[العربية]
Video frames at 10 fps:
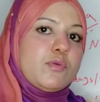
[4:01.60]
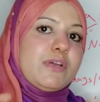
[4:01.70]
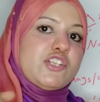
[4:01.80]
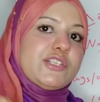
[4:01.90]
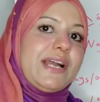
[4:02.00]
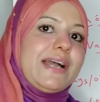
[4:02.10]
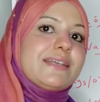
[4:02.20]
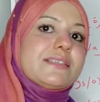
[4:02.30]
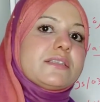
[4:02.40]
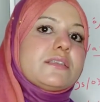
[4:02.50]
وماشي
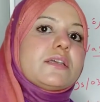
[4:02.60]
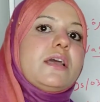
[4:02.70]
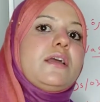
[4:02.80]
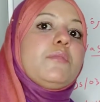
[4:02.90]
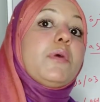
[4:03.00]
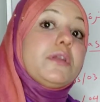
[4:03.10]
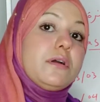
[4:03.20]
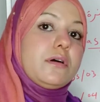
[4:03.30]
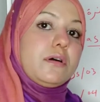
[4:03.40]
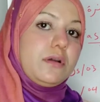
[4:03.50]
عكس اتجاه
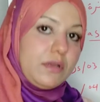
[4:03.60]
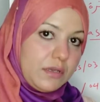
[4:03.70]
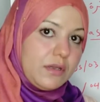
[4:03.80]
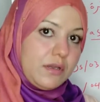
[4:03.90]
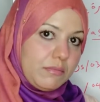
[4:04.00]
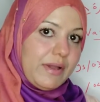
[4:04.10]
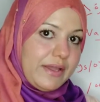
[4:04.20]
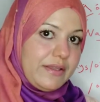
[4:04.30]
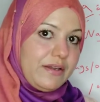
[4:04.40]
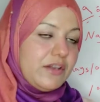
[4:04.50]
الميه
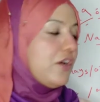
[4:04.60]
معايا